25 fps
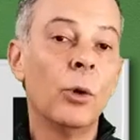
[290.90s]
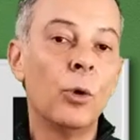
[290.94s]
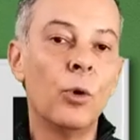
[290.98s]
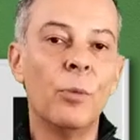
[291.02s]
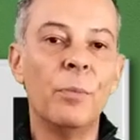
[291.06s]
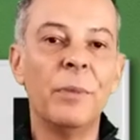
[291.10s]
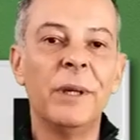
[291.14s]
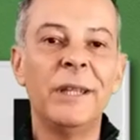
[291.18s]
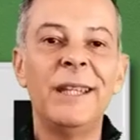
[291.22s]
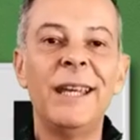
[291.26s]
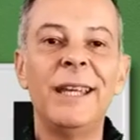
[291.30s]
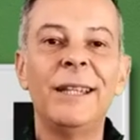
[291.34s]

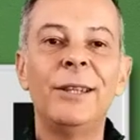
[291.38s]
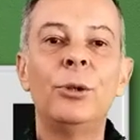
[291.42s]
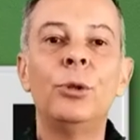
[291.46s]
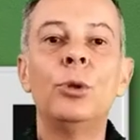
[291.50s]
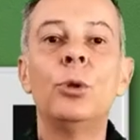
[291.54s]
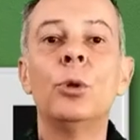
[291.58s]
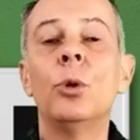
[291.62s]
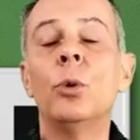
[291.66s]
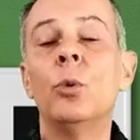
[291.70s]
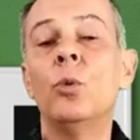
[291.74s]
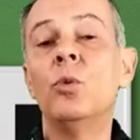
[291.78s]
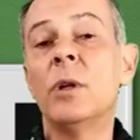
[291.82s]
Come
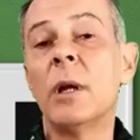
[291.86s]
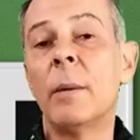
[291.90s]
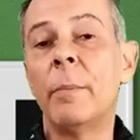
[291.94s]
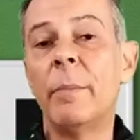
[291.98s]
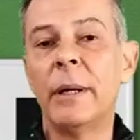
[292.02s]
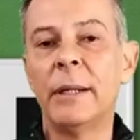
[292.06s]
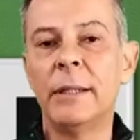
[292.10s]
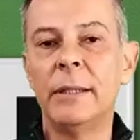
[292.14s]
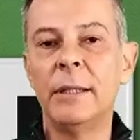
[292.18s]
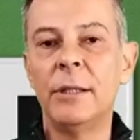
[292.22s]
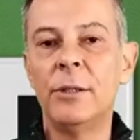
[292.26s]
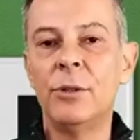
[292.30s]
detto, una
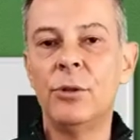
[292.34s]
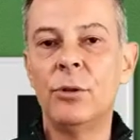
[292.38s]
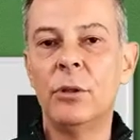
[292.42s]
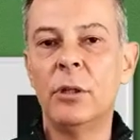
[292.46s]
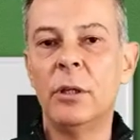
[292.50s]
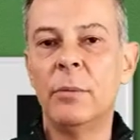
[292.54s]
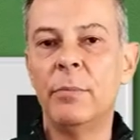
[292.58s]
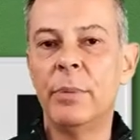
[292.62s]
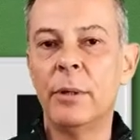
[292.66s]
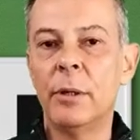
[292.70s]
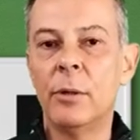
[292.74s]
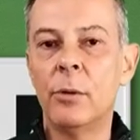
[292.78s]

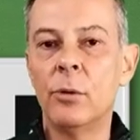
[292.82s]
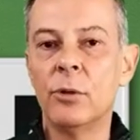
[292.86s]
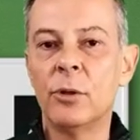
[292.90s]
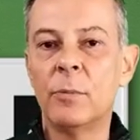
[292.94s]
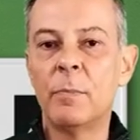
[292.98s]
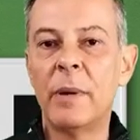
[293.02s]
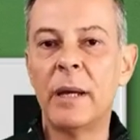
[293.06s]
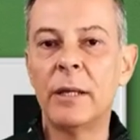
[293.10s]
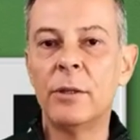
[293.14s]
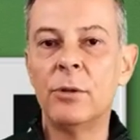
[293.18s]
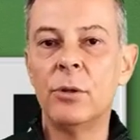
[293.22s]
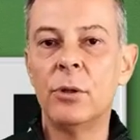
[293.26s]
partizione per lo
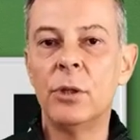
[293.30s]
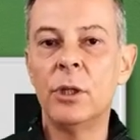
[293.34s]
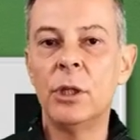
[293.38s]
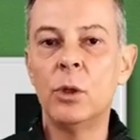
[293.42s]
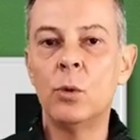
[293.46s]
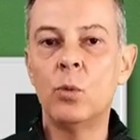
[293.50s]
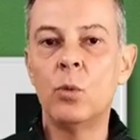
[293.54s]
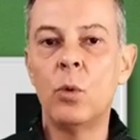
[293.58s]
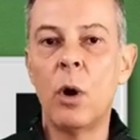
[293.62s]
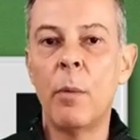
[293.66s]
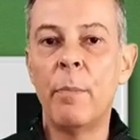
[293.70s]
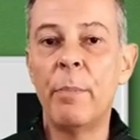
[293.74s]
spazio di
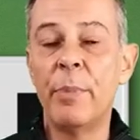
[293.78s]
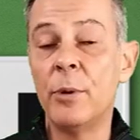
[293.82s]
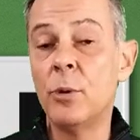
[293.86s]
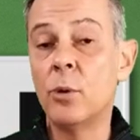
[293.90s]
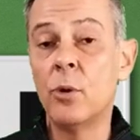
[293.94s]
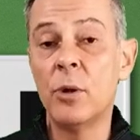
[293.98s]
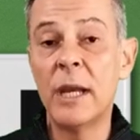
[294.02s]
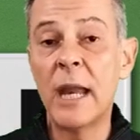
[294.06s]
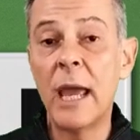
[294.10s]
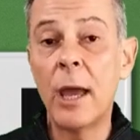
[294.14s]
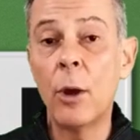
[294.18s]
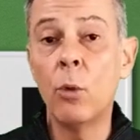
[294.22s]
swap
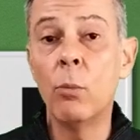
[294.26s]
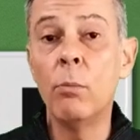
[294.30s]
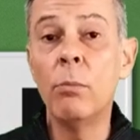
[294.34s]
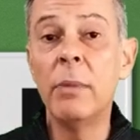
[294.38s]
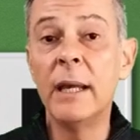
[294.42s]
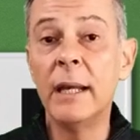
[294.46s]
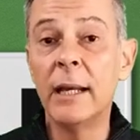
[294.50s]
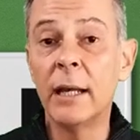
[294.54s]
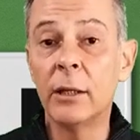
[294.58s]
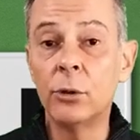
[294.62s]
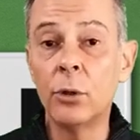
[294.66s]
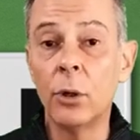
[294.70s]
non è
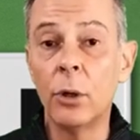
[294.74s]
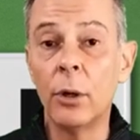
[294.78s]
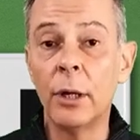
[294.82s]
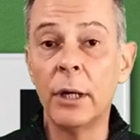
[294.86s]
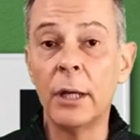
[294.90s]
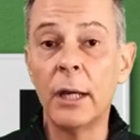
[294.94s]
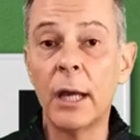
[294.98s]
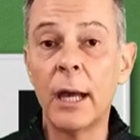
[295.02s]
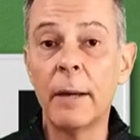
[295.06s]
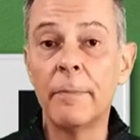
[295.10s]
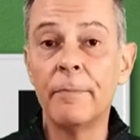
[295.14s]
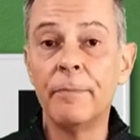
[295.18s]

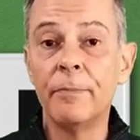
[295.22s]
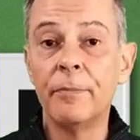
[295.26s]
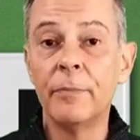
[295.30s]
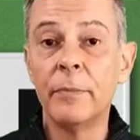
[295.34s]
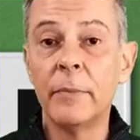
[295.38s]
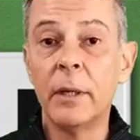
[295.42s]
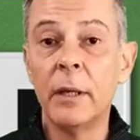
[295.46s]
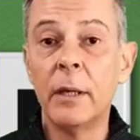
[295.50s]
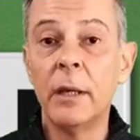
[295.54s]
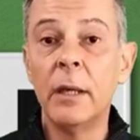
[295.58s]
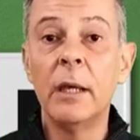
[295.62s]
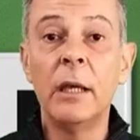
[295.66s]
obbligatoria.
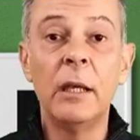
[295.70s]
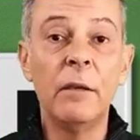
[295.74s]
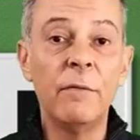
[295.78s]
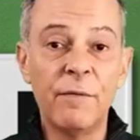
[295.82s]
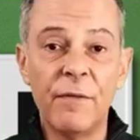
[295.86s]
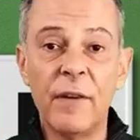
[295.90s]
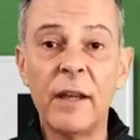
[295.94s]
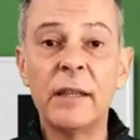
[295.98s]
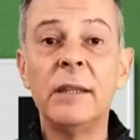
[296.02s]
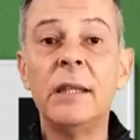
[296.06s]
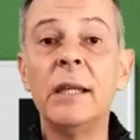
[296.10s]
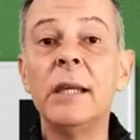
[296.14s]

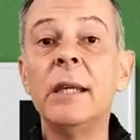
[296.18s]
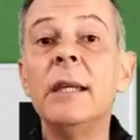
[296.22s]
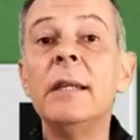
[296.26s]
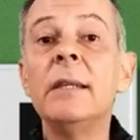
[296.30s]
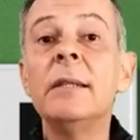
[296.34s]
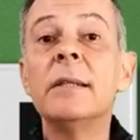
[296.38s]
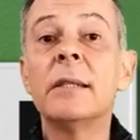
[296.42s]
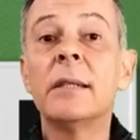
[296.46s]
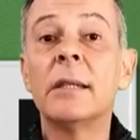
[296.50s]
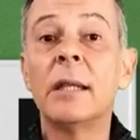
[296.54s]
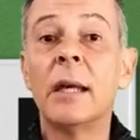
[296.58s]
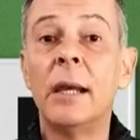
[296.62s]
Infatti
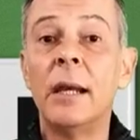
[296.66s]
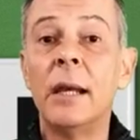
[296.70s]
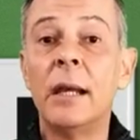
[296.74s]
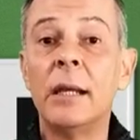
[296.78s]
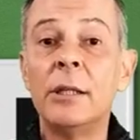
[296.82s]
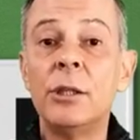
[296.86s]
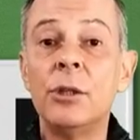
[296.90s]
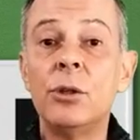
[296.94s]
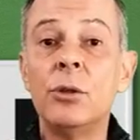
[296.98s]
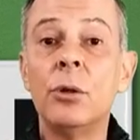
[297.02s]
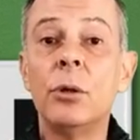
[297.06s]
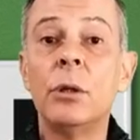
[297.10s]

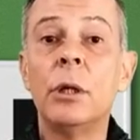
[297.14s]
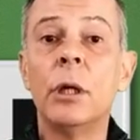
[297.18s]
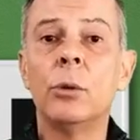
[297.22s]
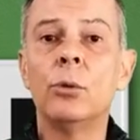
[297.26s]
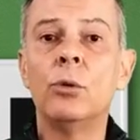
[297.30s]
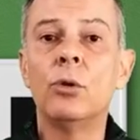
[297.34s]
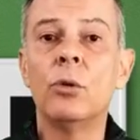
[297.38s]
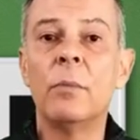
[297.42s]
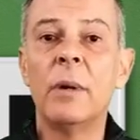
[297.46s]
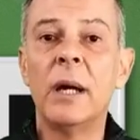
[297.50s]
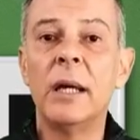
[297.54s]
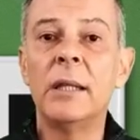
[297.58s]
l'installazione
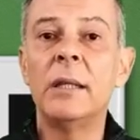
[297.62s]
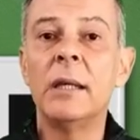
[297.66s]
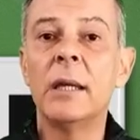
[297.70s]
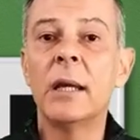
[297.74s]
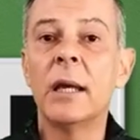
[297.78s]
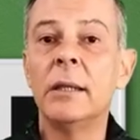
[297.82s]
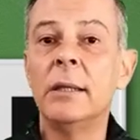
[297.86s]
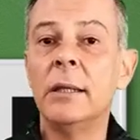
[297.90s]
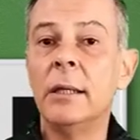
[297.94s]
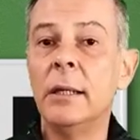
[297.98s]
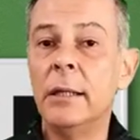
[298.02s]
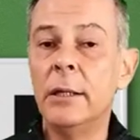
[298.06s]

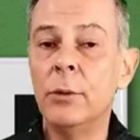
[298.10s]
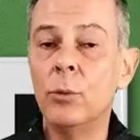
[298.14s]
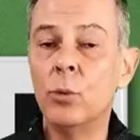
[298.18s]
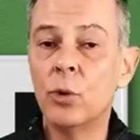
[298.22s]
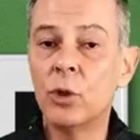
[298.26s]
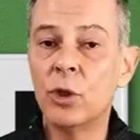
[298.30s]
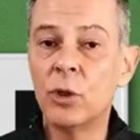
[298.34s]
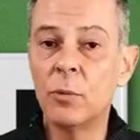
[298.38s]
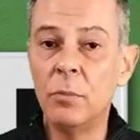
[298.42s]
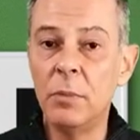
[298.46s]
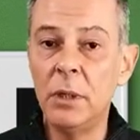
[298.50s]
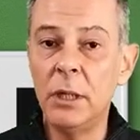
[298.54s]
automatica di
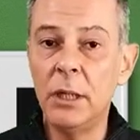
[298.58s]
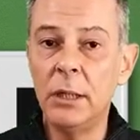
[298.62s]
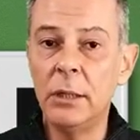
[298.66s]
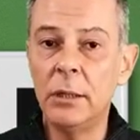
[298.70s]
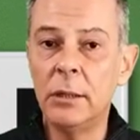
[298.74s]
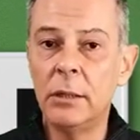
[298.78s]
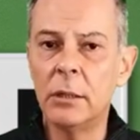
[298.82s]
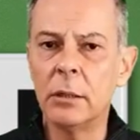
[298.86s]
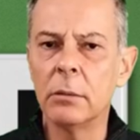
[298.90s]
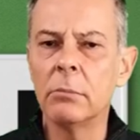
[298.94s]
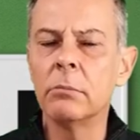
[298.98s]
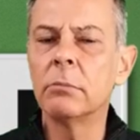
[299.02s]
Linux
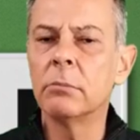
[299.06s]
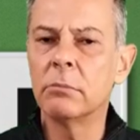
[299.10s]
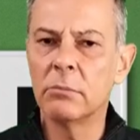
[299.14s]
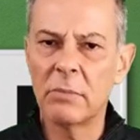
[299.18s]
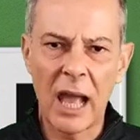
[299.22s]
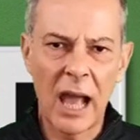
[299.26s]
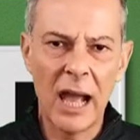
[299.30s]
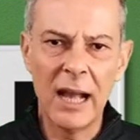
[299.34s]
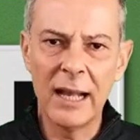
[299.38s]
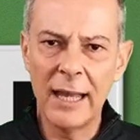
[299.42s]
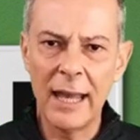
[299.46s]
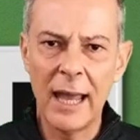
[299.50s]
Mint,
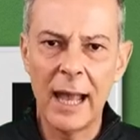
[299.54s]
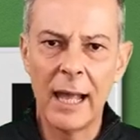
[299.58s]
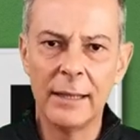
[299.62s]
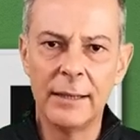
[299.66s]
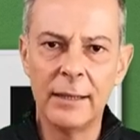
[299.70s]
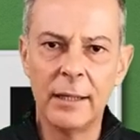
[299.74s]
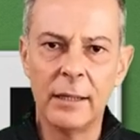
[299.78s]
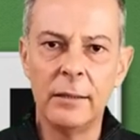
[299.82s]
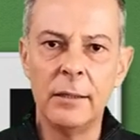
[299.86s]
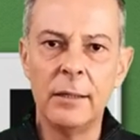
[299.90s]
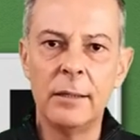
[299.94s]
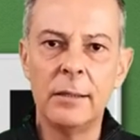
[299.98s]
anche
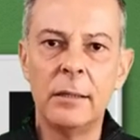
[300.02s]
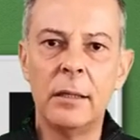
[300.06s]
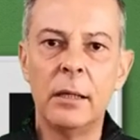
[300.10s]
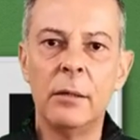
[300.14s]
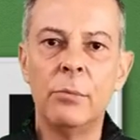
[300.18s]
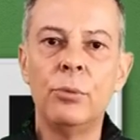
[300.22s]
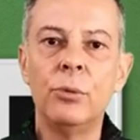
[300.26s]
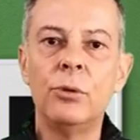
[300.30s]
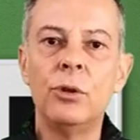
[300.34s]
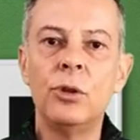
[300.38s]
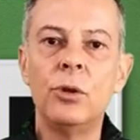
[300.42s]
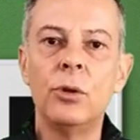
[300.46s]
altre
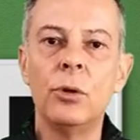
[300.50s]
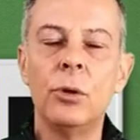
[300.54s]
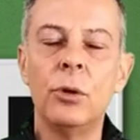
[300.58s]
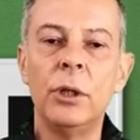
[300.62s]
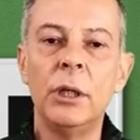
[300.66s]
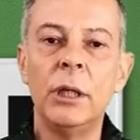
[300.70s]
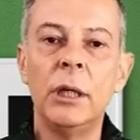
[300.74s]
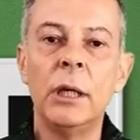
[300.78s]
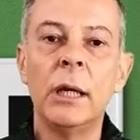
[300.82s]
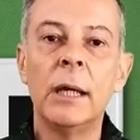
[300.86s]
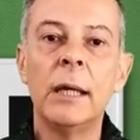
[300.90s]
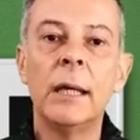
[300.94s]

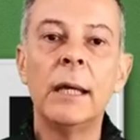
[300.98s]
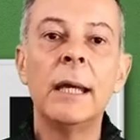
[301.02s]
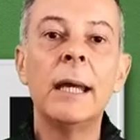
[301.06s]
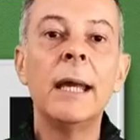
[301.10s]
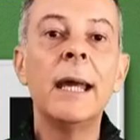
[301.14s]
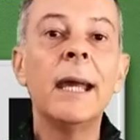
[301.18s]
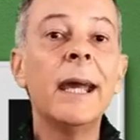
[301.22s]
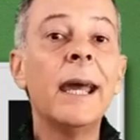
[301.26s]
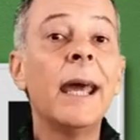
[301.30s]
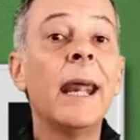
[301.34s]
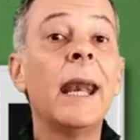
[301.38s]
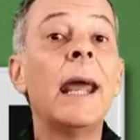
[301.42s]
distribuzioni,
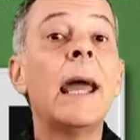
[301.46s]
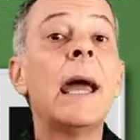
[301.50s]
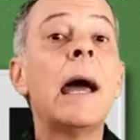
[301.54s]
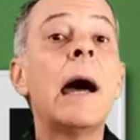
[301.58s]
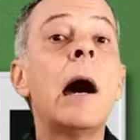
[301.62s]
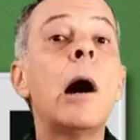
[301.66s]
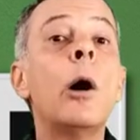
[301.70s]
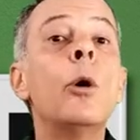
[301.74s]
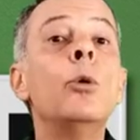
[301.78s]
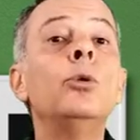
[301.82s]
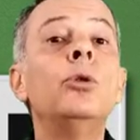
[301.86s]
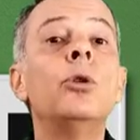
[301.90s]
crea
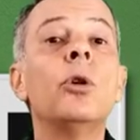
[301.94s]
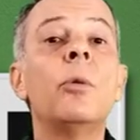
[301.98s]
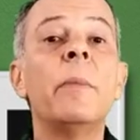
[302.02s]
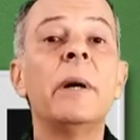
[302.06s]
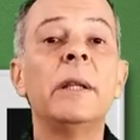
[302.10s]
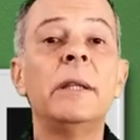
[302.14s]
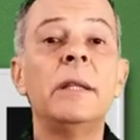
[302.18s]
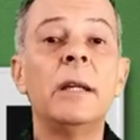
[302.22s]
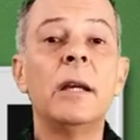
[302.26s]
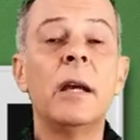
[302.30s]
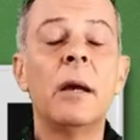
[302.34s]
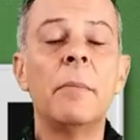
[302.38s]

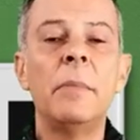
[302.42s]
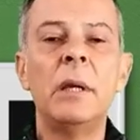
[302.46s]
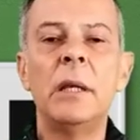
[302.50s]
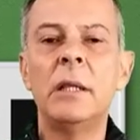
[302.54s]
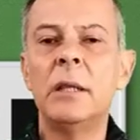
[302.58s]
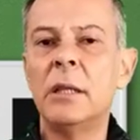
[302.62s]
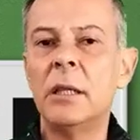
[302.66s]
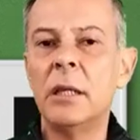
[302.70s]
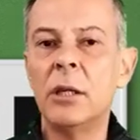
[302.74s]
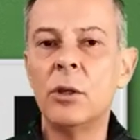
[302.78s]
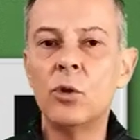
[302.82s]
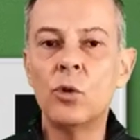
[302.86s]

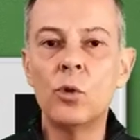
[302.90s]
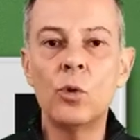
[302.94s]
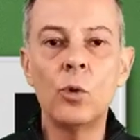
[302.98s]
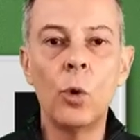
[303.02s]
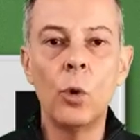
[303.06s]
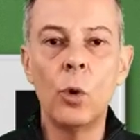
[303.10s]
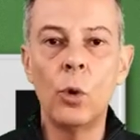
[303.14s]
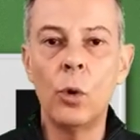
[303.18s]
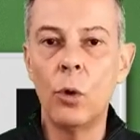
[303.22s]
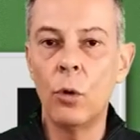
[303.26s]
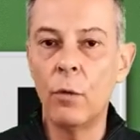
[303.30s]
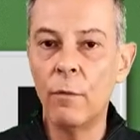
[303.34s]
automaticamente
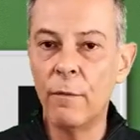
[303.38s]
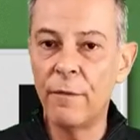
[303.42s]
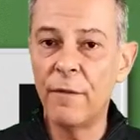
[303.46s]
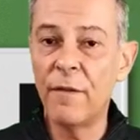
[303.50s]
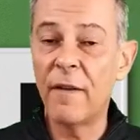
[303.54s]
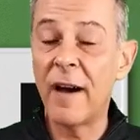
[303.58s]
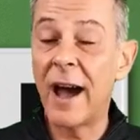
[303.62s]
solo un